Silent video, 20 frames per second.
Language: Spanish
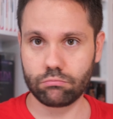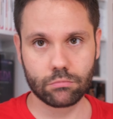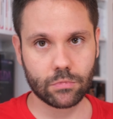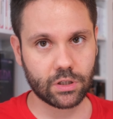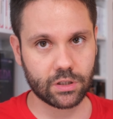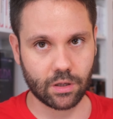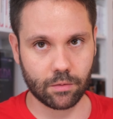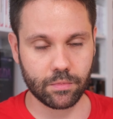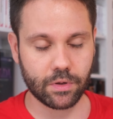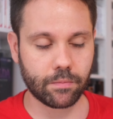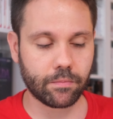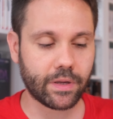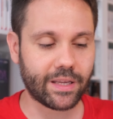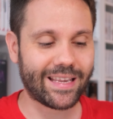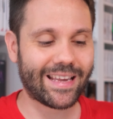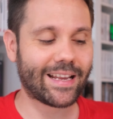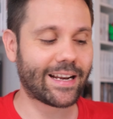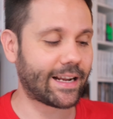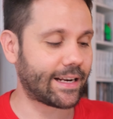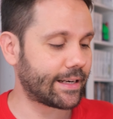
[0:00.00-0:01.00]
que también me
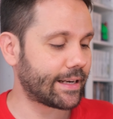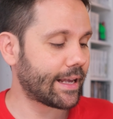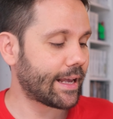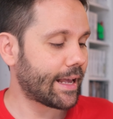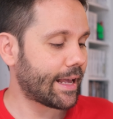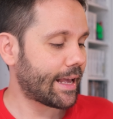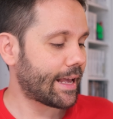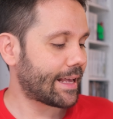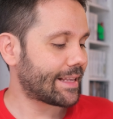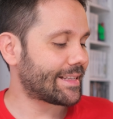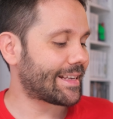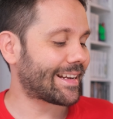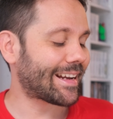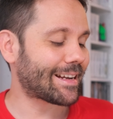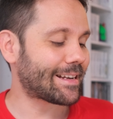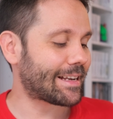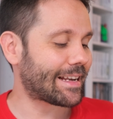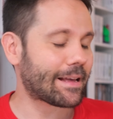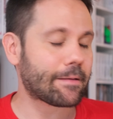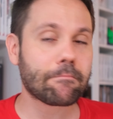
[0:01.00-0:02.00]
llenan,
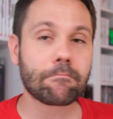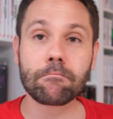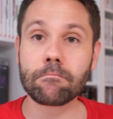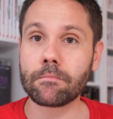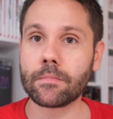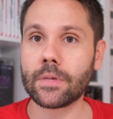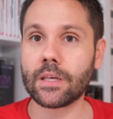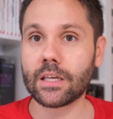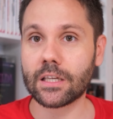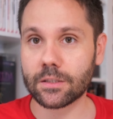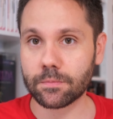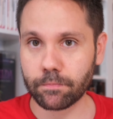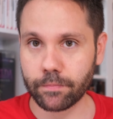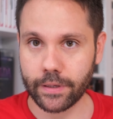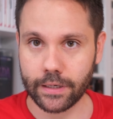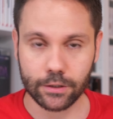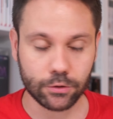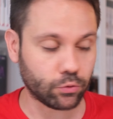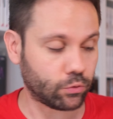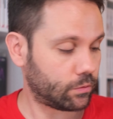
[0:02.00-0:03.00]
llenan mi
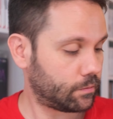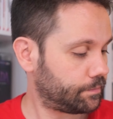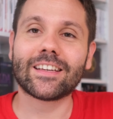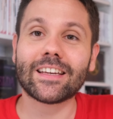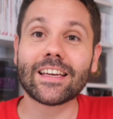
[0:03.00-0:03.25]
espíritu.